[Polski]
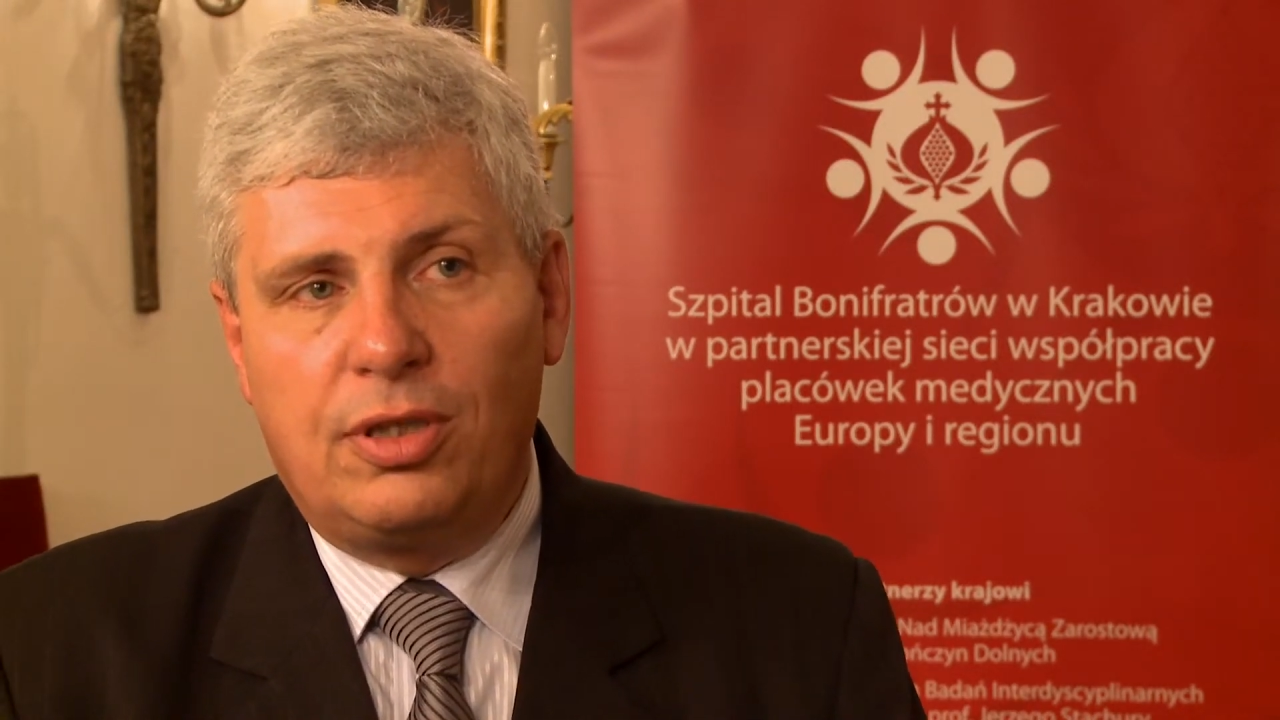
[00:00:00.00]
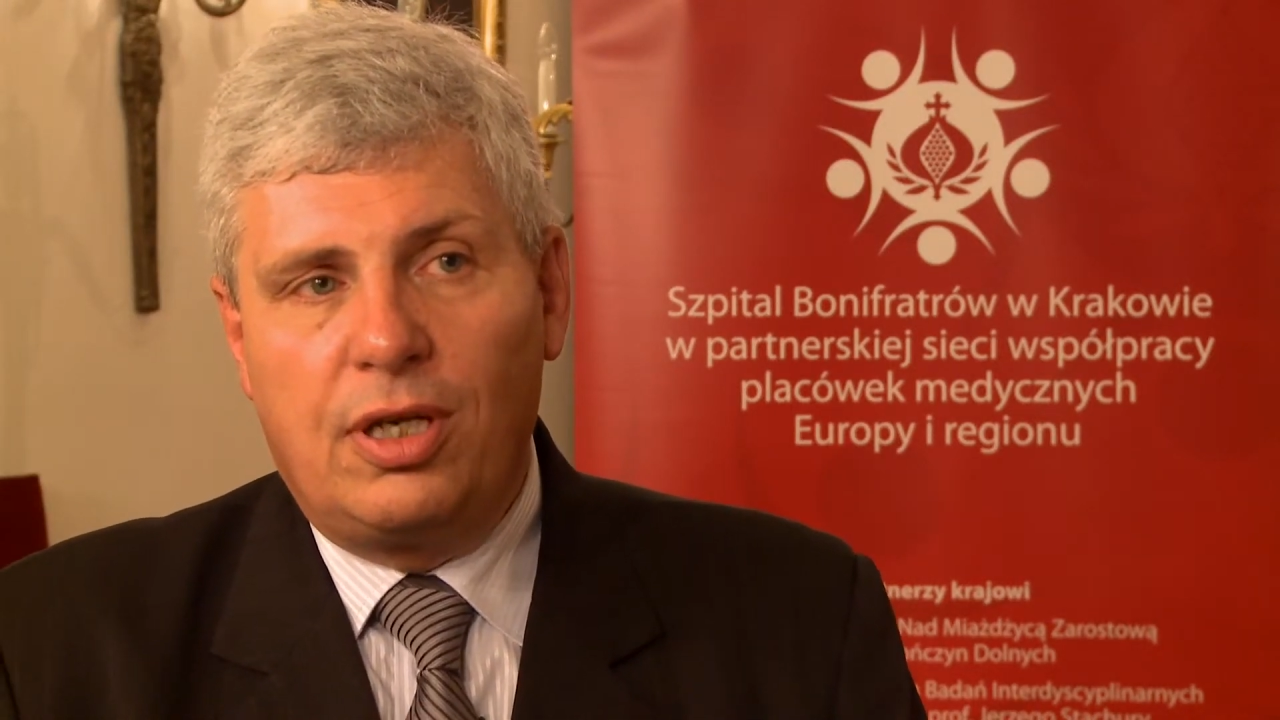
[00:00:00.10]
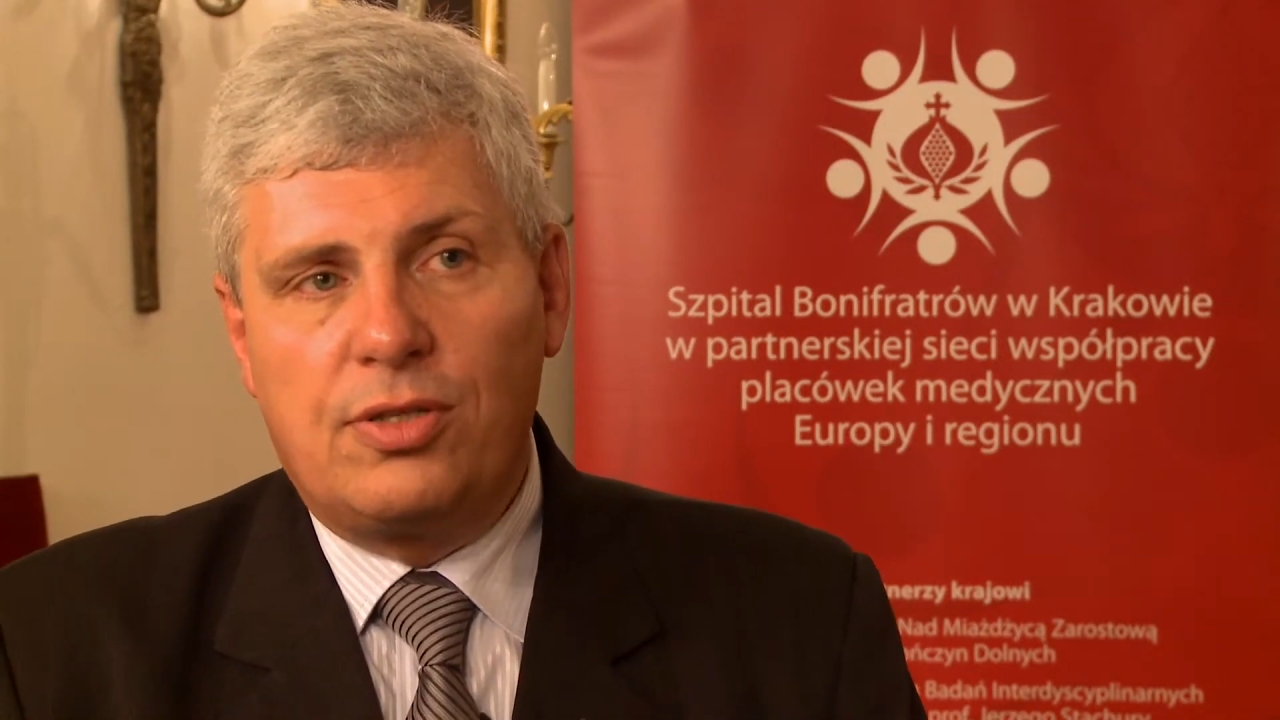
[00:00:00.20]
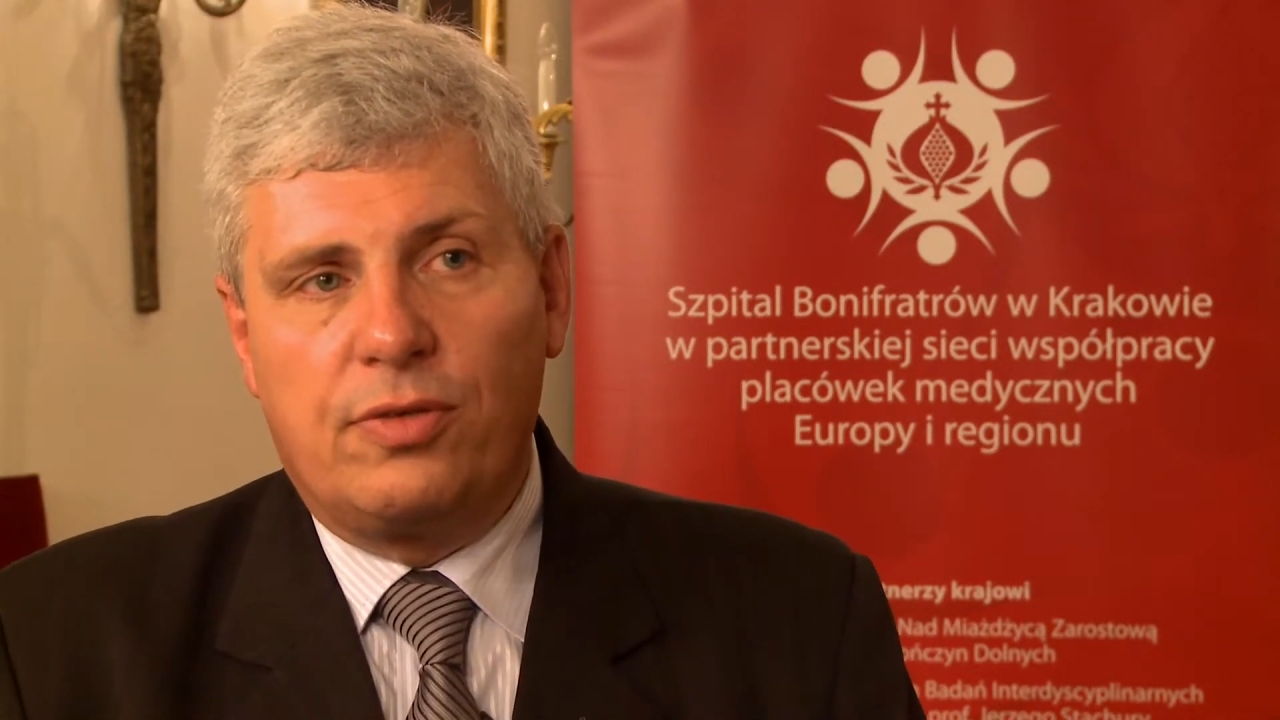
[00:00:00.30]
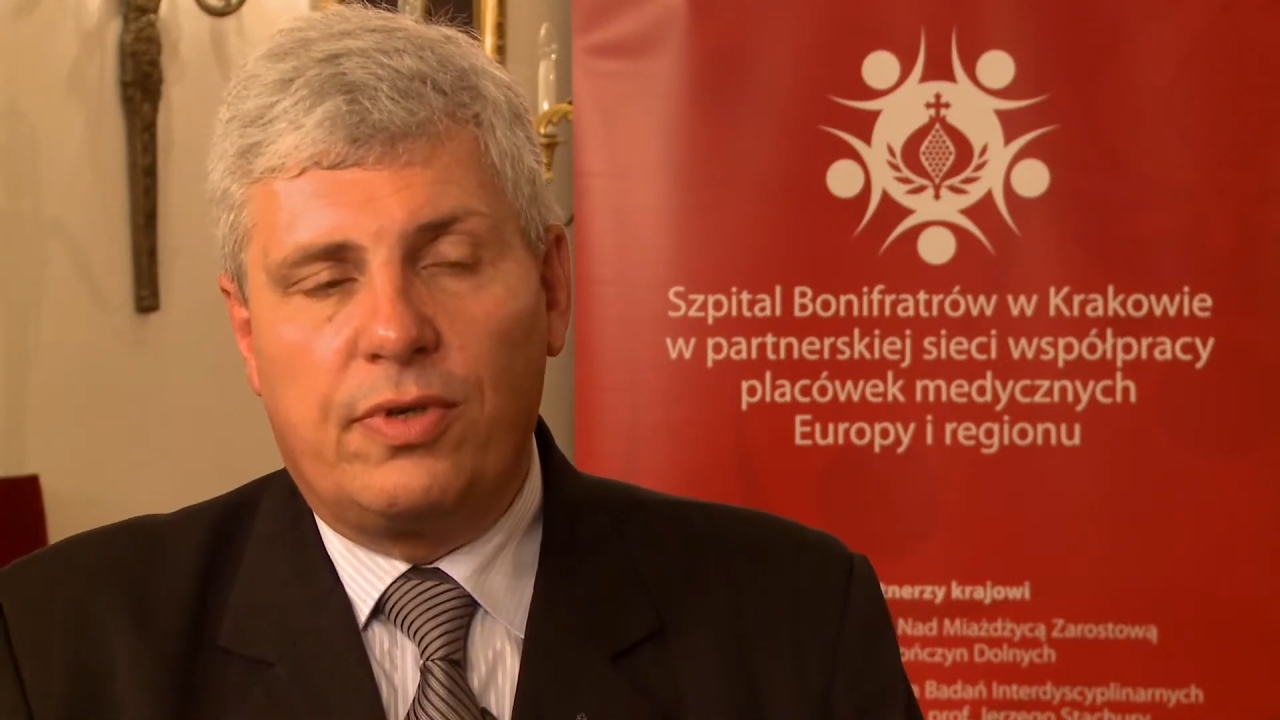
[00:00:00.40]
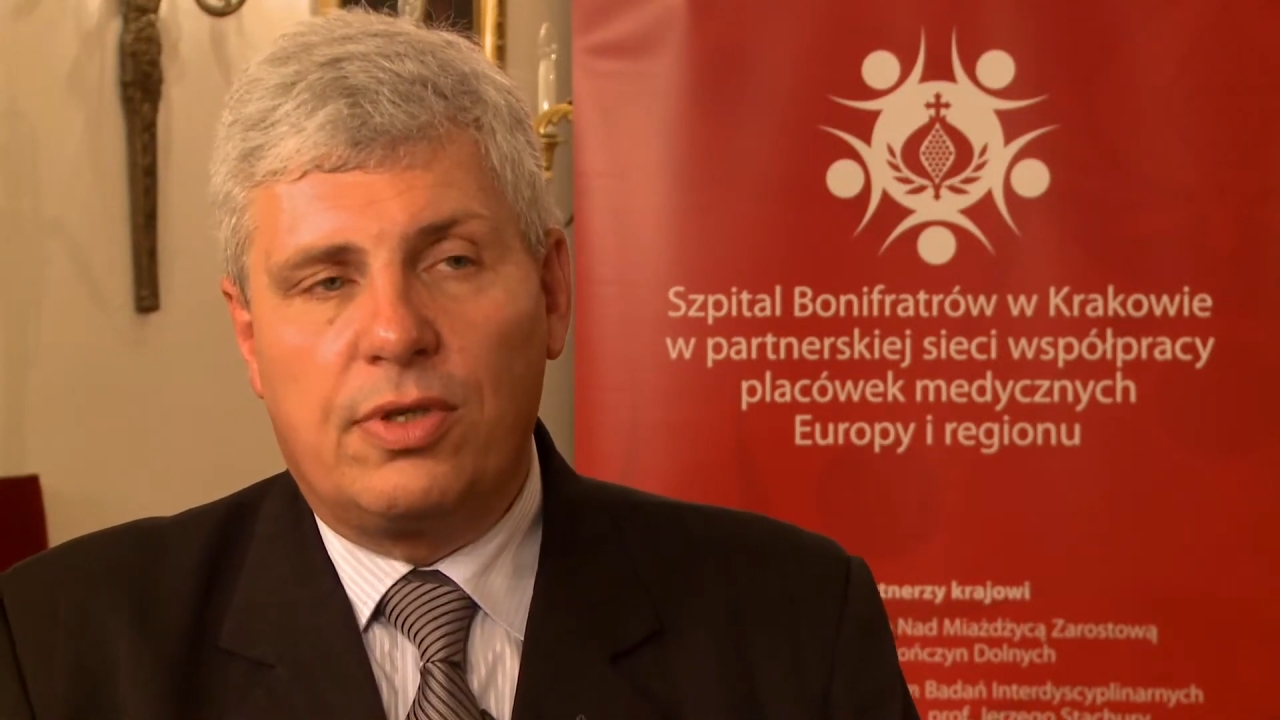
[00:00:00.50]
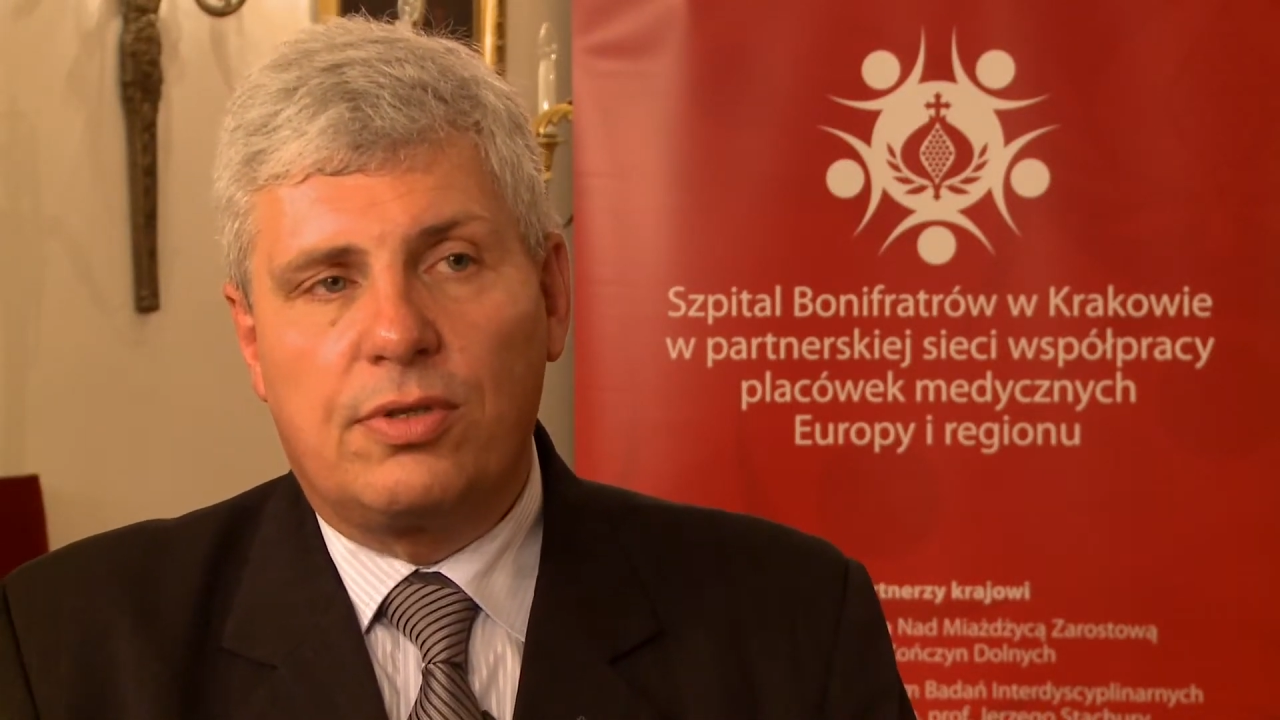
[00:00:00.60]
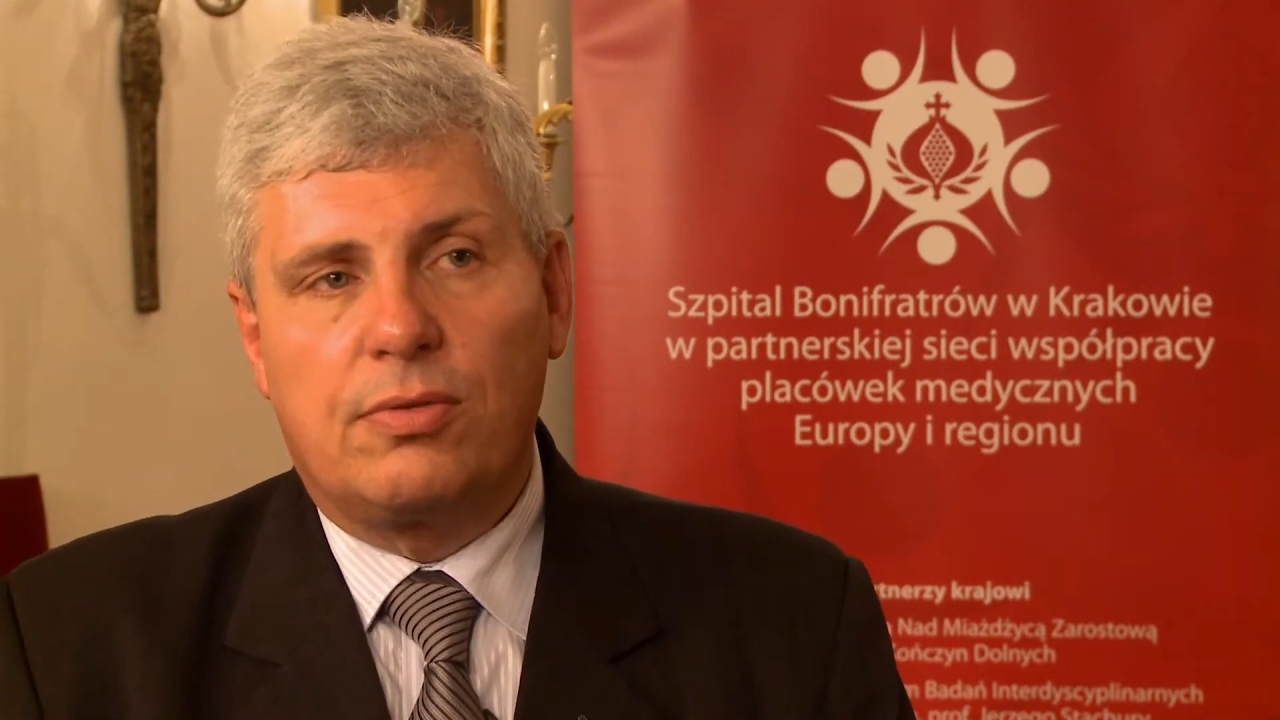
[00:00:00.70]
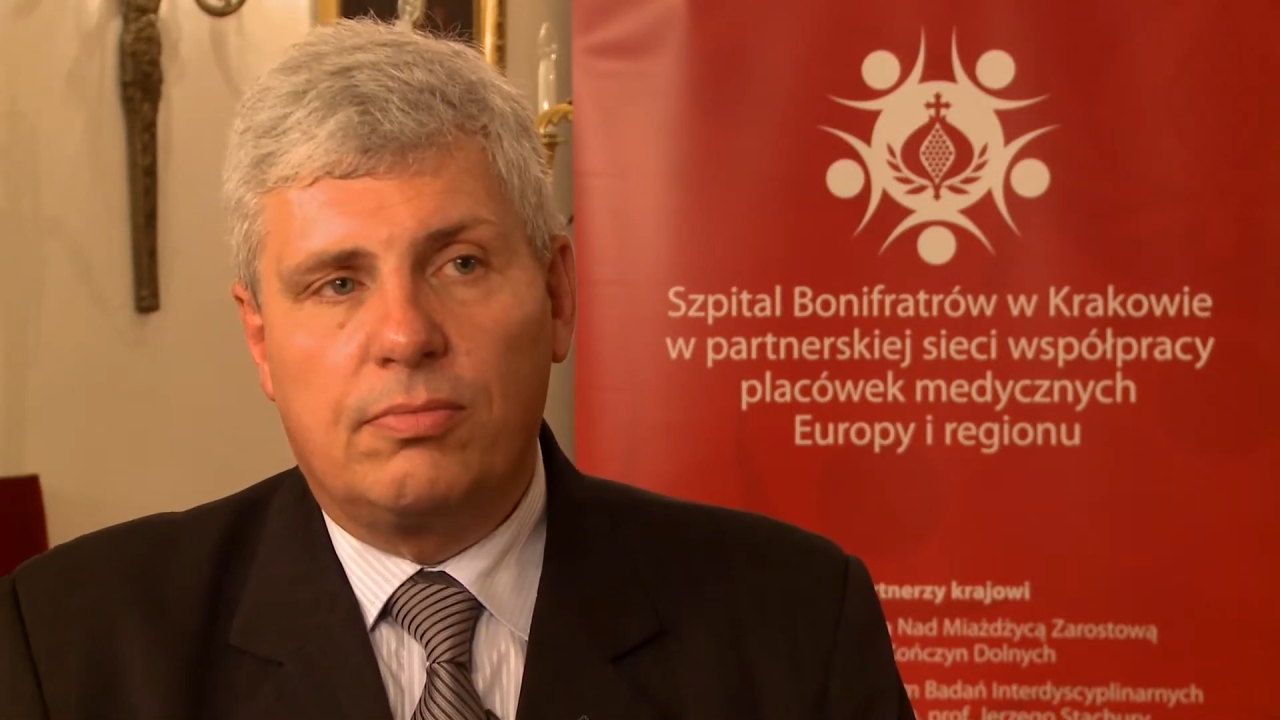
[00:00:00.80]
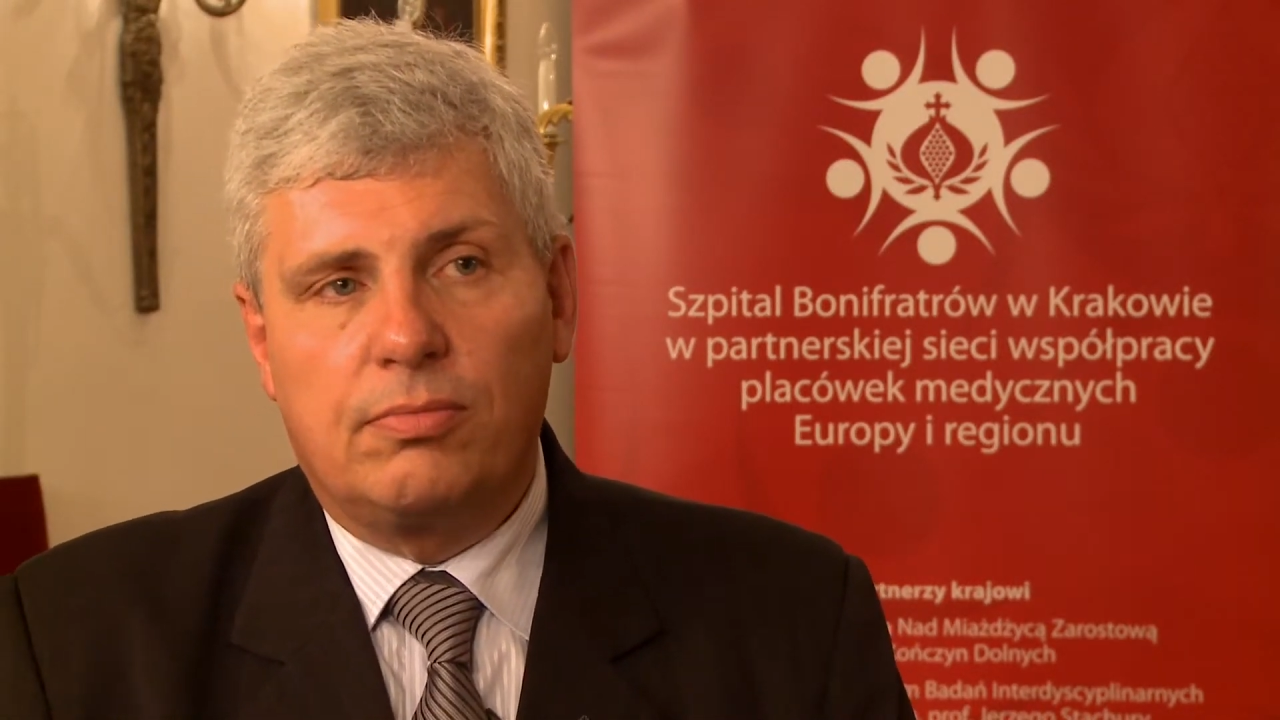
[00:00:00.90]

realizować?